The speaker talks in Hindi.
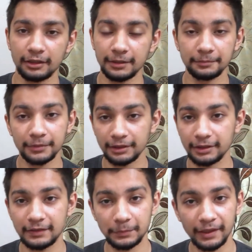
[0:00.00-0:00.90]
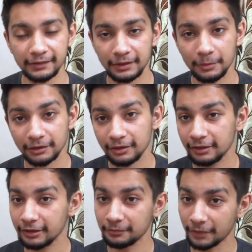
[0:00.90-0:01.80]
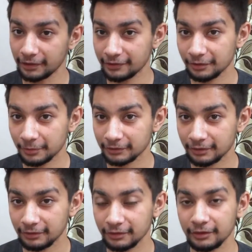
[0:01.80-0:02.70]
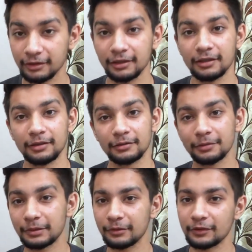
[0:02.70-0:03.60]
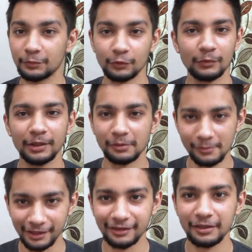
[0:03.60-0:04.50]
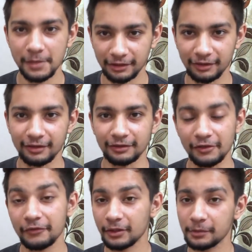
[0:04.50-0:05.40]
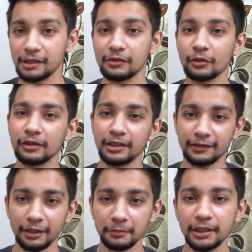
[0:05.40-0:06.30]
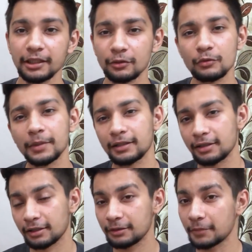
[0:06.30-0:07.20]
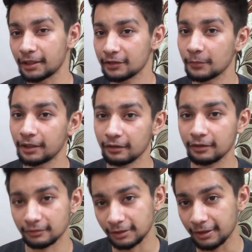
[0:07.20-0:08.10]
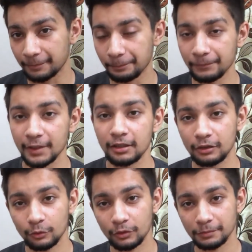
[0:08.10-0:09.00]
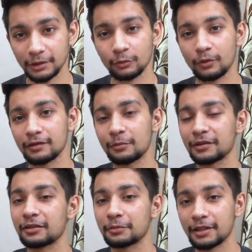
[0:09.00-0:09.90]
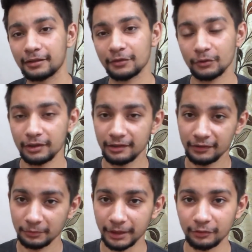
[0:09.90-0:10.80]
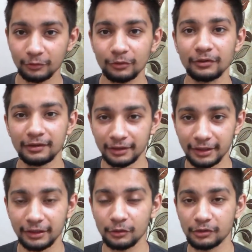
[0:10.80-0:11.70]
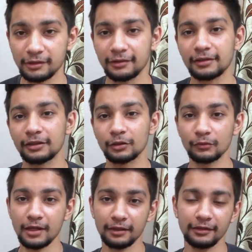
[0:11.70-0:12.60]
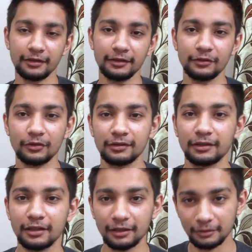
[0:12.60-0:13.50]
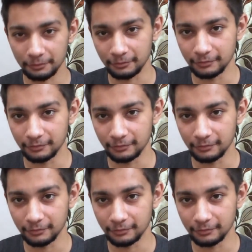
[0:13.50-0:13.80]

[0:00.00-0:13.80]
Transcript: अब स्पेक्स की बात कर ली माइलेज की बात कर ली जबकि स्पोर्ट्स बाइक में माइलेज की बात नहीं करते हैं फिर भी जो ये सेगमेंट है उसमें कहीं ना कहीं माइलेज मैटर करता है लोग अपना थोड़ा सा बजट बढ़ा के जो है इस बाइक को लेने की कोशिश करते हैं तो वहाँ कहीं ना कहीं जो ऐसे अगर